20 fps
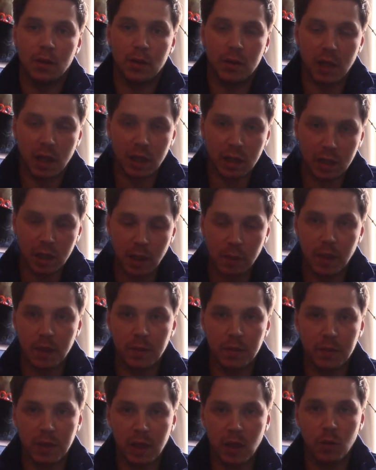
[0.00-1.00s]
Und dann kann man
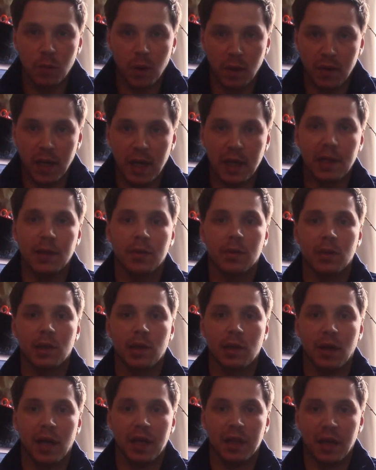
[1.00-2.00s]
mit der Überweisung
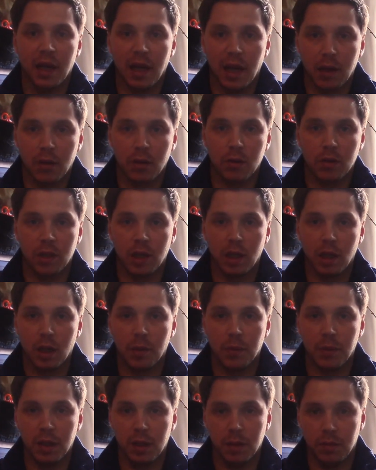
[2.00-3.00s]
zu einer
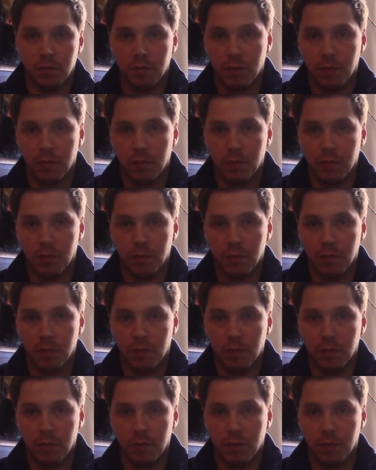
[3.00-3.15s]
Ergotherapie